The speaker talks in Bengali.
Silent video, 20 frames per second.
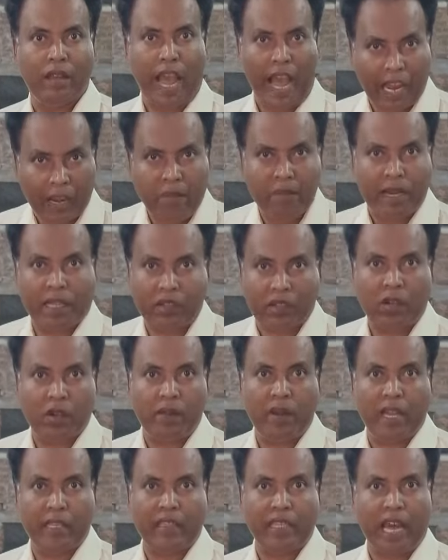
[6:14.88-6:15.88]
একমাত্র
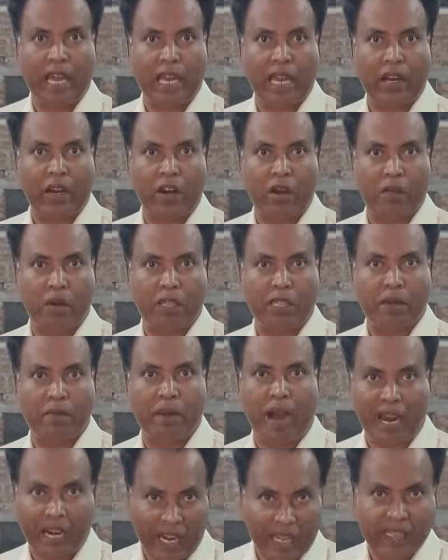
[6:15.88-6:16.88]
ব্যক্তি আল্লাহর রহমতে
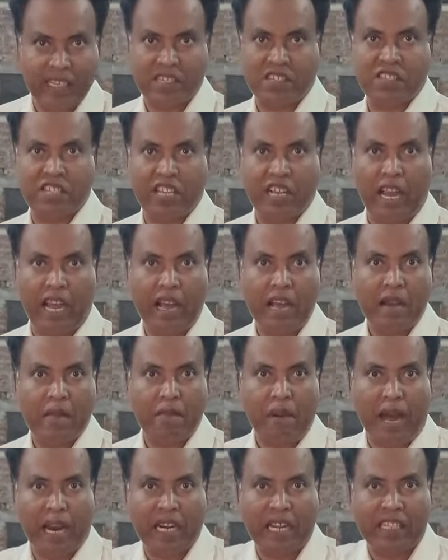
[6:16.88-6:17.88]
বাংলাদেশ থেকে
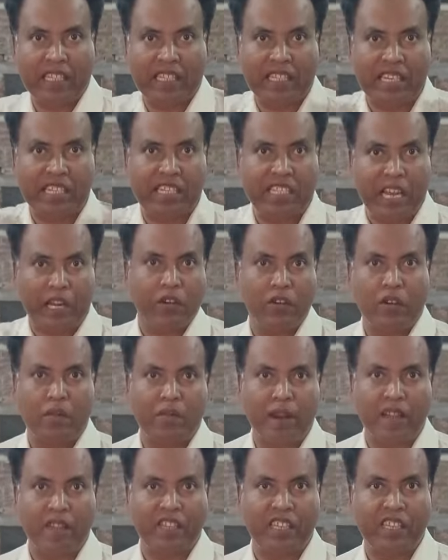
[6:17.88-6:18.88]
বাংলাদেশের যে কোনো
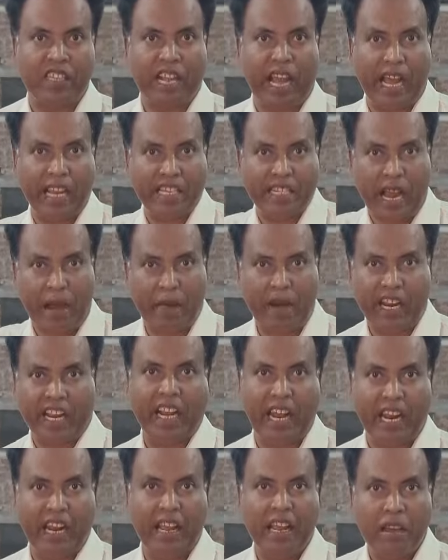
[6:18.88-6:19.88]
প্রান্ত থেকে আইসে আমার
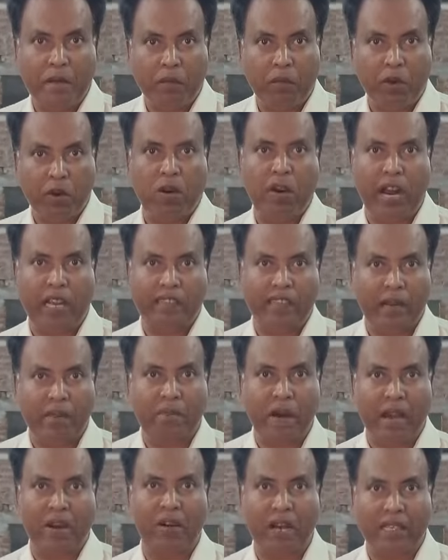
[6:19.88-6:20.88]
এখানে পনেরো হাজার
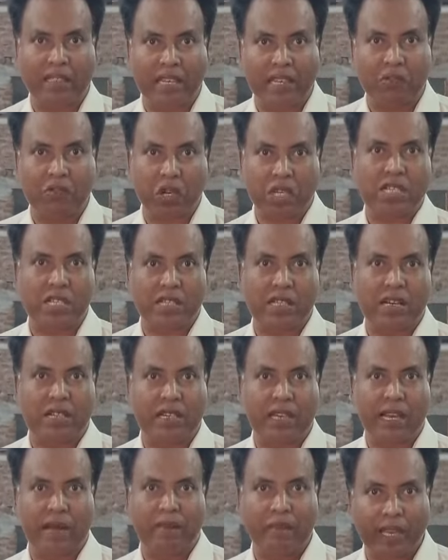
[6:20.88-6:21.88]
বারো হাজার দশ হাজার
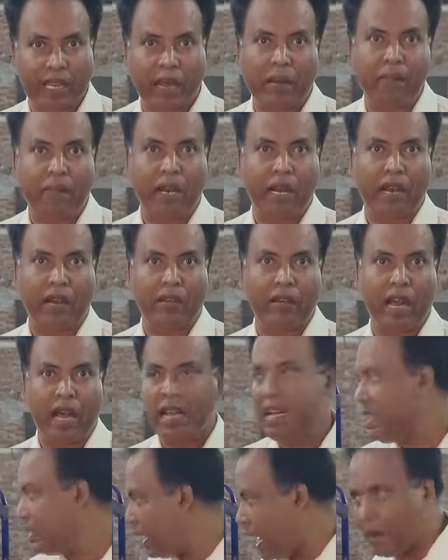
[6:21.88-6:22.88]
টাকা পিক আপ ভাড়া করে
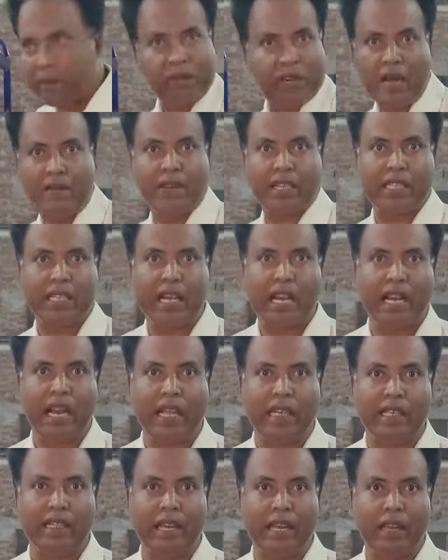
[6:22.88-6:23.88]
তারপর আমার থেকে
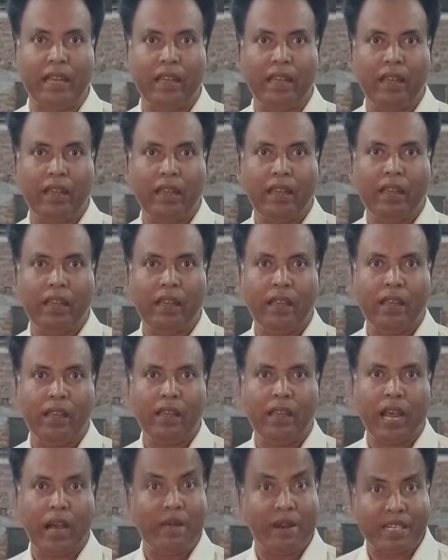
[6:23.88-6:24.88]
গাড়ি নেয়
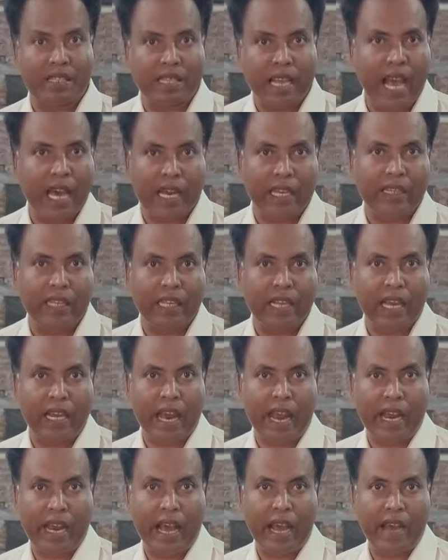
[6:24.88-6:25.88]
আমার চেহারা দেখা
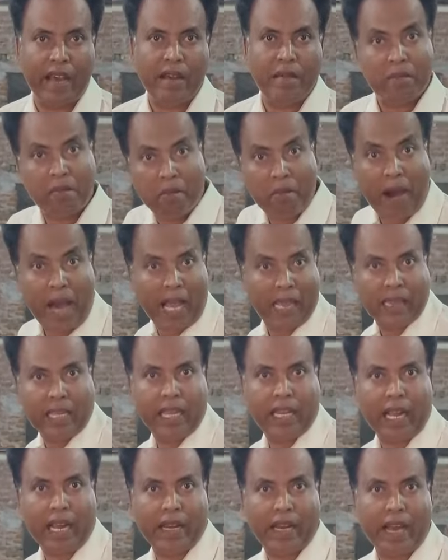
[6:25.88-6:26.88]
নেয় না মাল
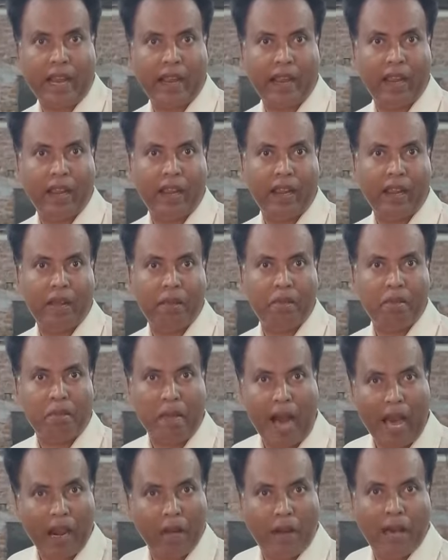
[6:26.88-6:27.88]
দেখা নেয়
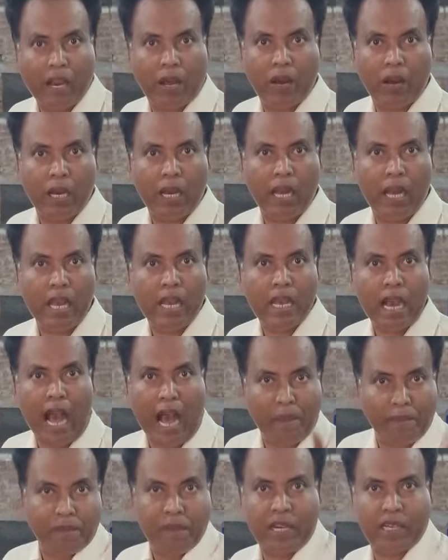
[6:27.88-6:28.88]
মাল ভালো হইলে
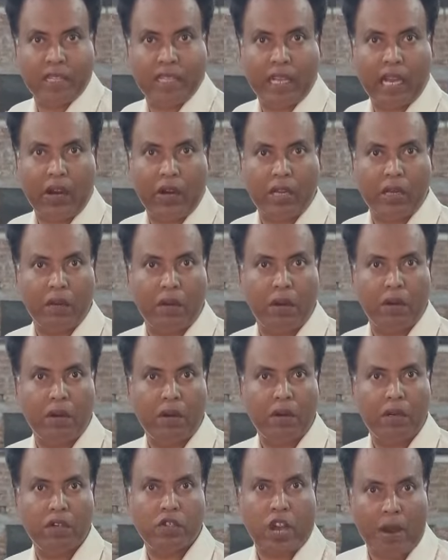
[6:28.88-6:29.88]
আপনার থেকেও নিব
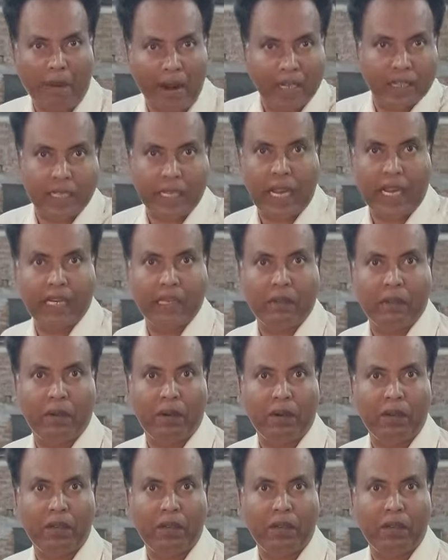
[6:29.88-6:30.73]
সবার থেকে নিব